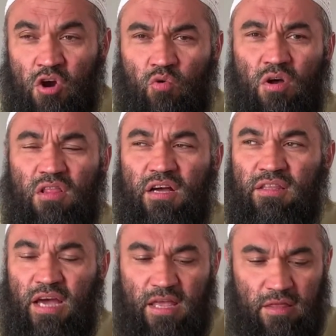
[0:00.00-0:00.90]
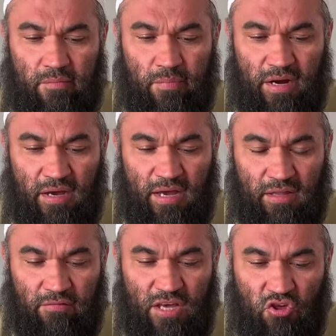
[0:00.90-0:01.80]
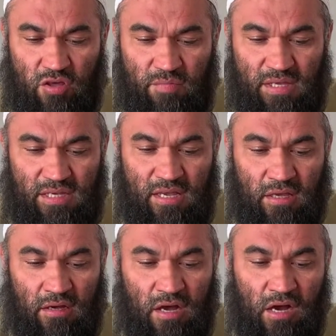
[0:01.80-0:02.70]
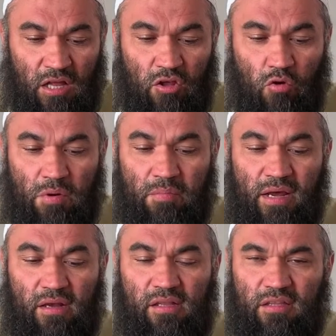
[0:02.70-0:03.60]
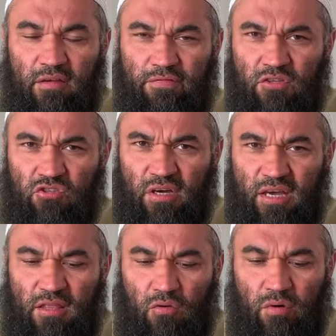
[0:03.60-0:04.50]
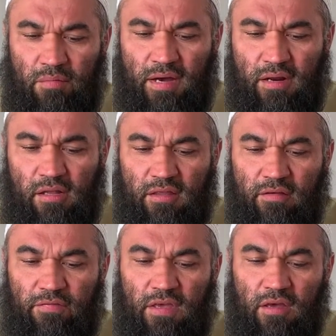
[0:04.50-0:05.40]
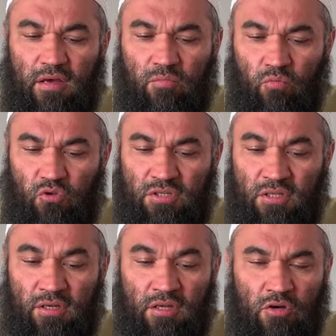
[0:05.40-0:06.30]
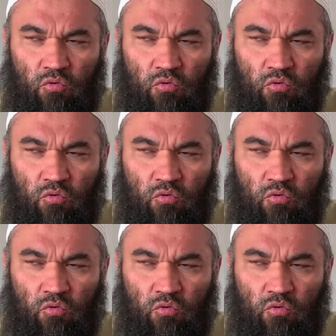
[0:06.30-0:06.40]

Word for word: О Аллах, дай нам баракат в нашей Медине. Аллахума барик ляна фи Суайна, уа барик ляна фи Муддина.